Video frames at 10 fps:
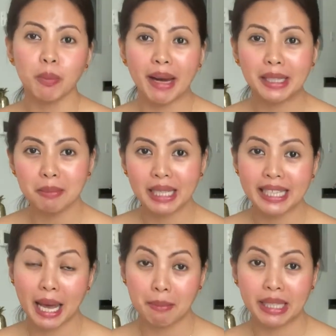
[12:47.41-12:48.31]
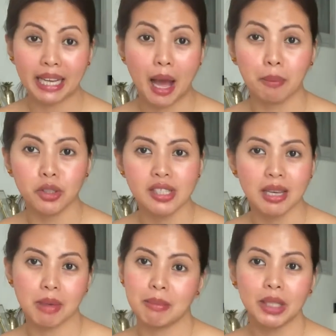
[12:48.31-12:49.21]
yung mga nabili namin kahapon sa
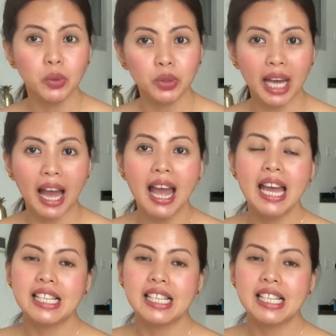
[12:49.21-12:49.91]
Ibin Batuta